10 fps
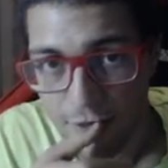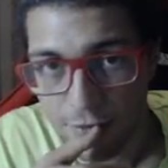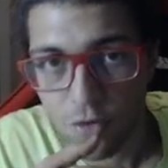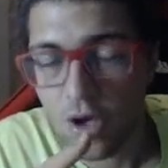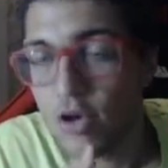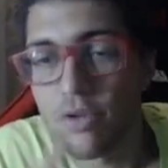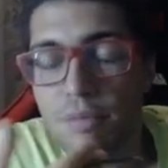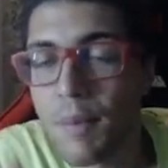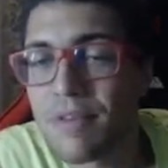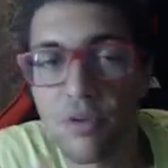Solo che io ho sempre
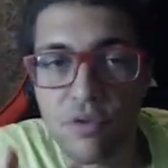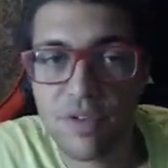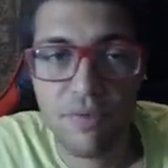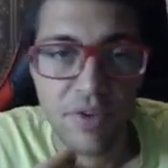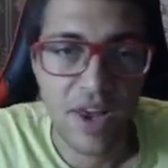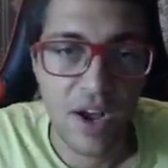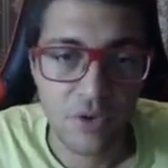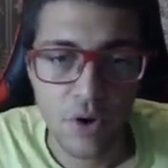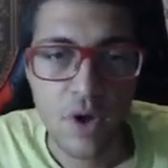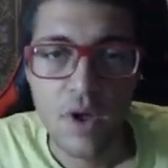pensato fosse
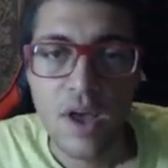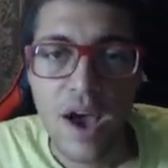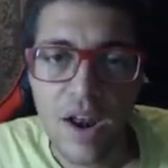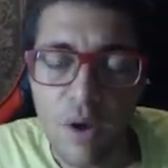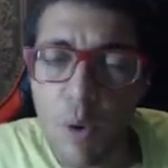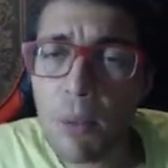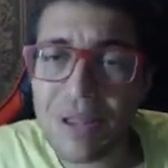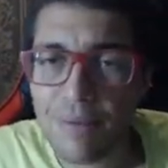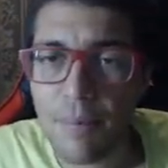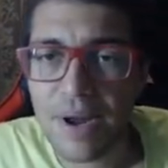affilato. Allora, qui
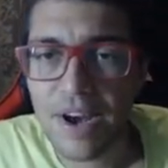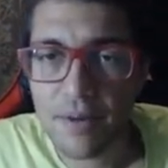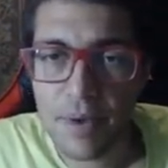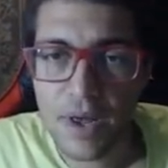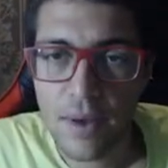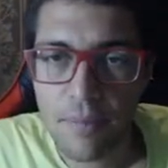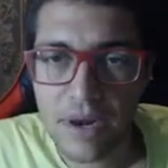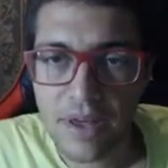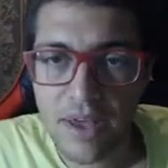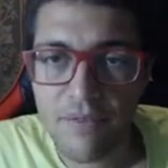potrebbe pararmela, eh,
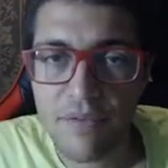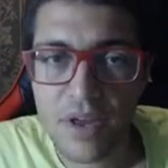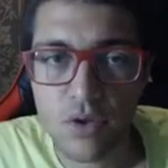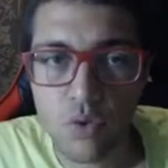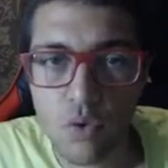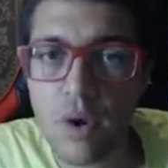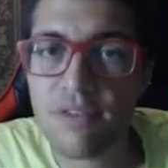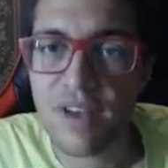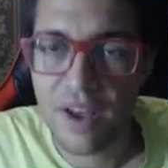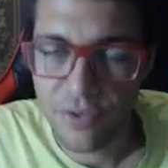perché in virtù,
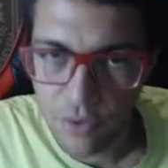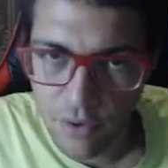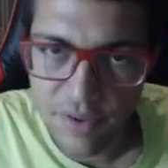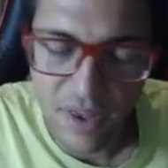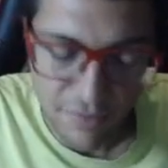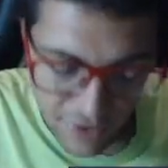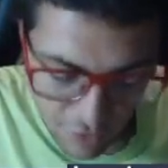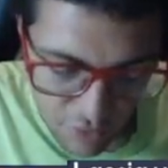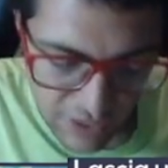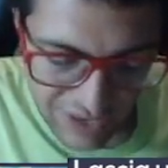esatto, del
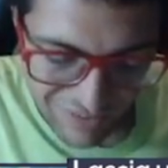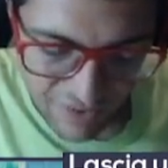valore che aveva